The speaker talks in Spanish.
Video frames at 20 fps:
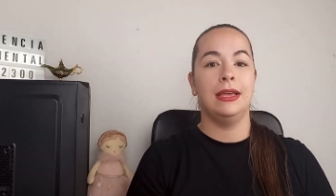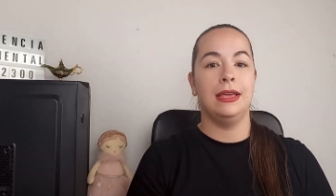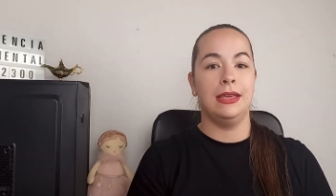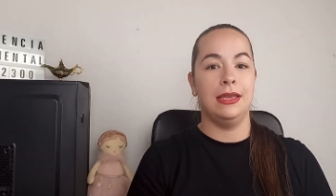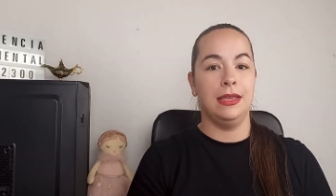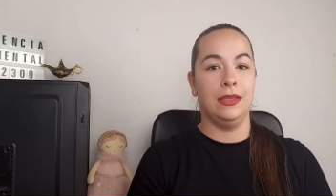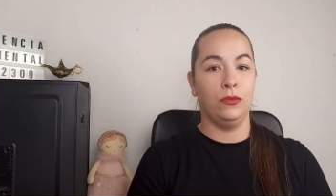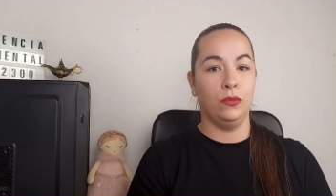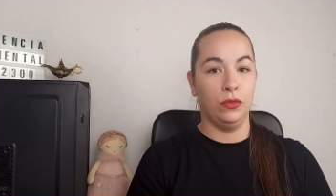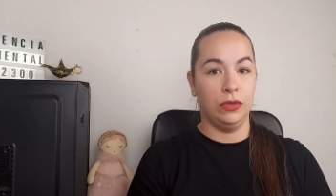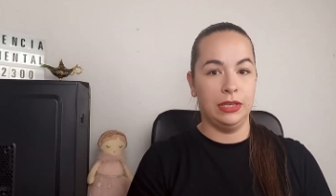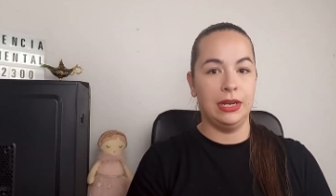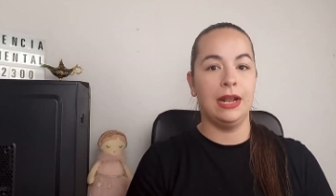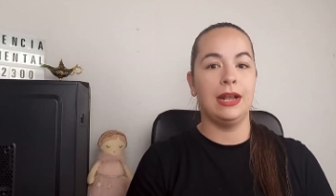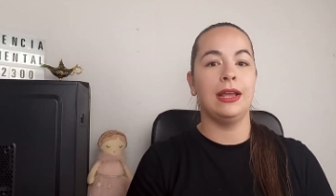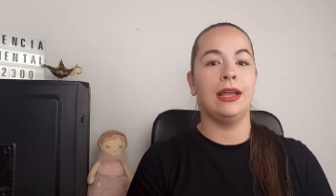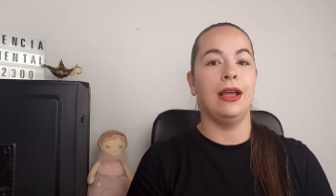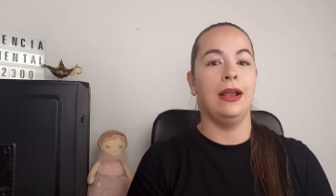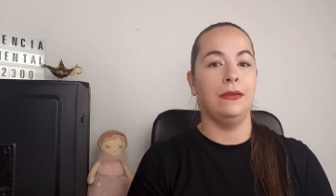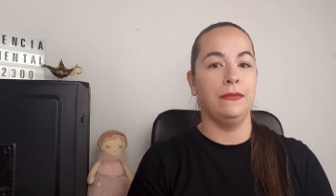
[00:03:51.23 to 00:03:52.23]
eh, tus
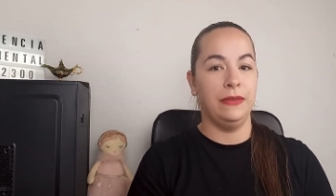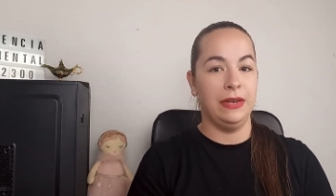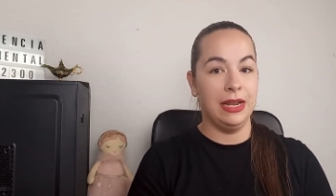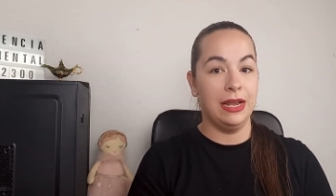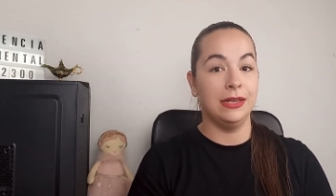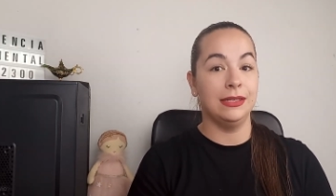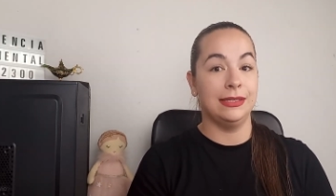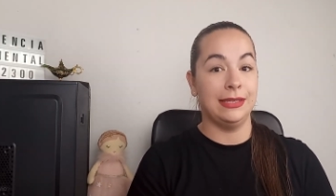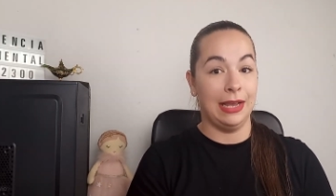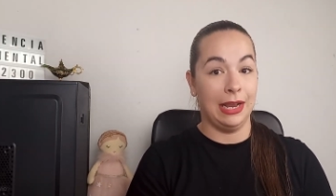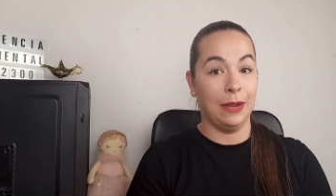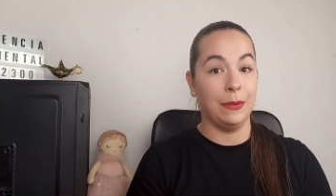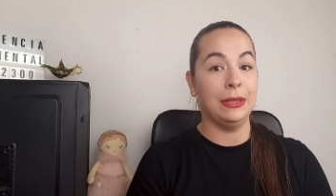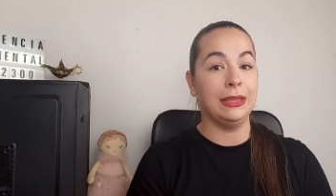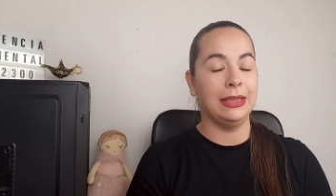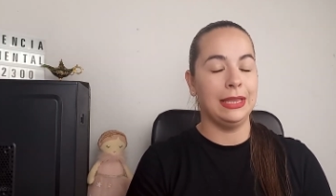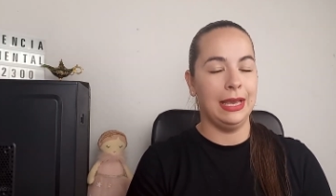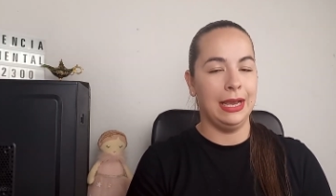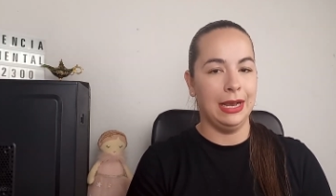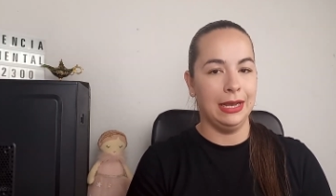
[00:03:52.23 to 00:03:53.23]
trajes al final se
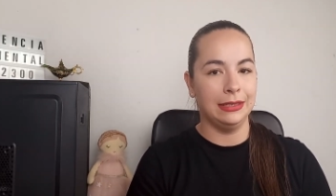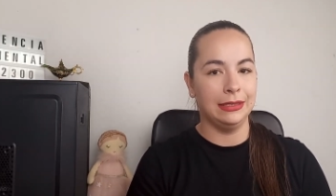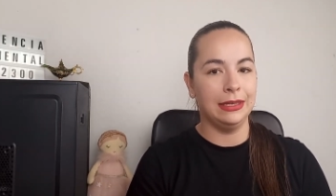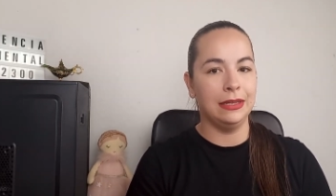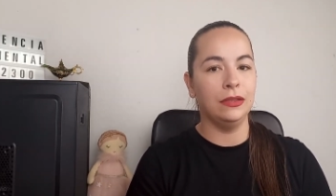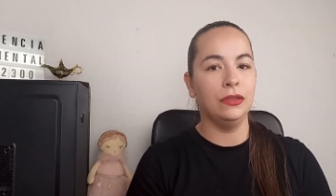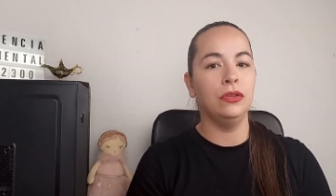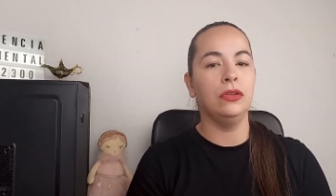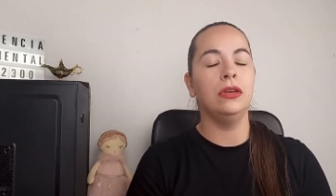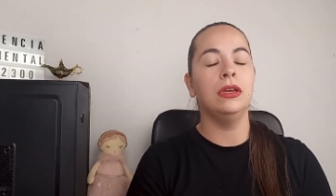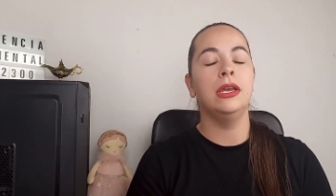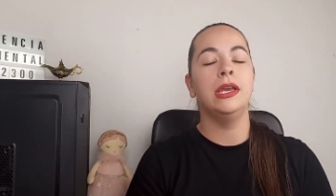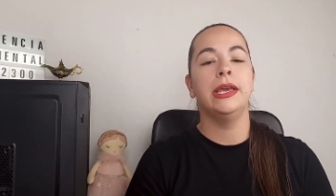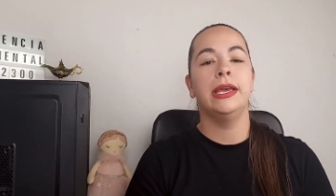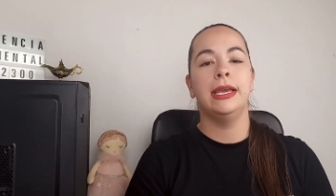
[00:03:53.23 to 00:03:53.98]
acaban desgastando